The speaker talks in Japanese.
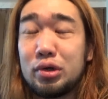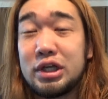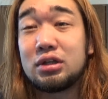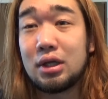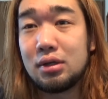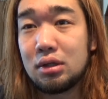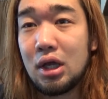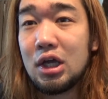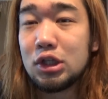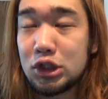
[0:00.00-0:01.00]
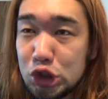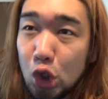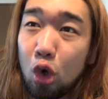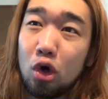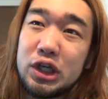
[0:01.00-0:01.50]
向に行ってる。
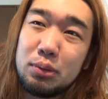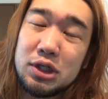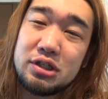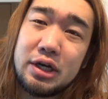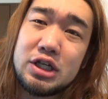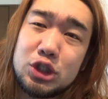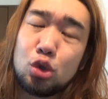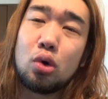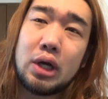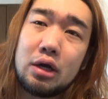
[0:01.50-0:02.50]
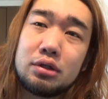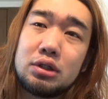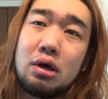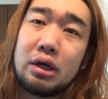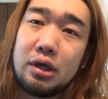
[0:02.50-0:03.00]
超気持ち悪いストーカーく
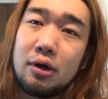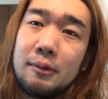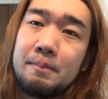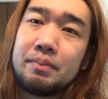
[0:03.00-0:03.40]
んなわけよ。